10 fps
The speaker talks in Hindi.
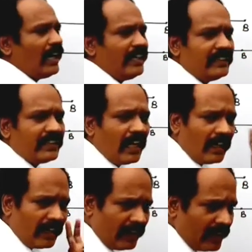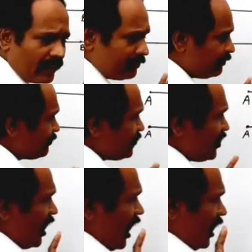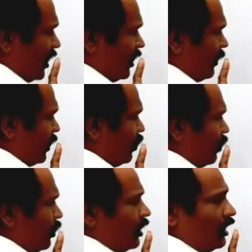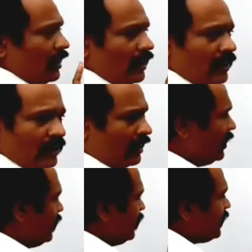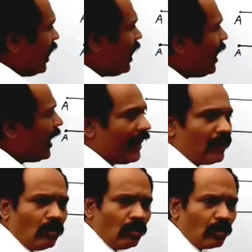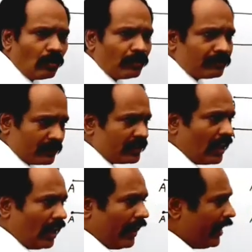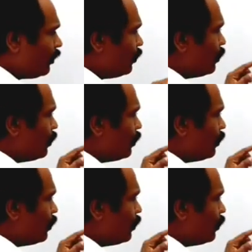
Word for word: लाइन जा रही है अगर मान लो यहाँ एरो हो यहाँ एरो